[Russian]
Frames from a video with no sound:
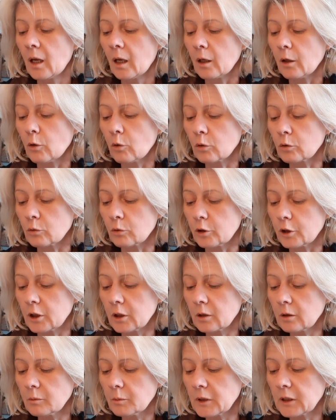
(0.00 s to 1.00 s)
И он
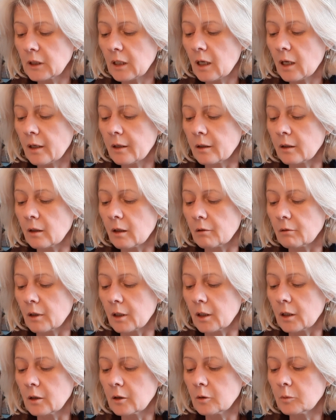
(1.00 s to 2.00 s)
учил меня и
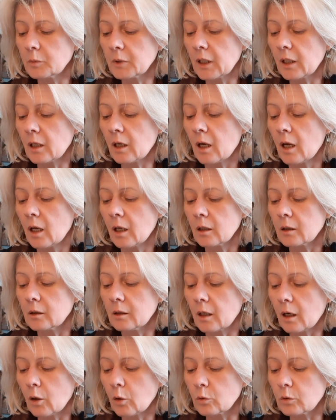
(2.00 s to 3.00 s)
говорил мне,
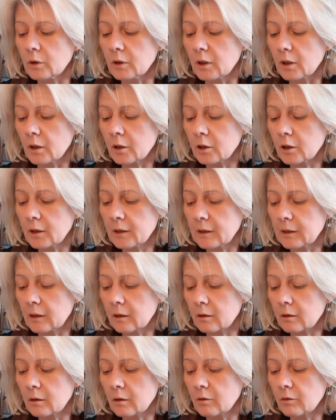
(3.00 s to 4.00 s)
да удержит
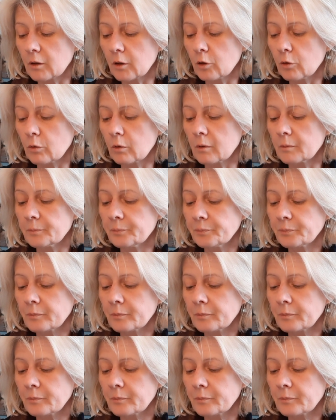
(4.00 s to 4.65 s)
сердце твое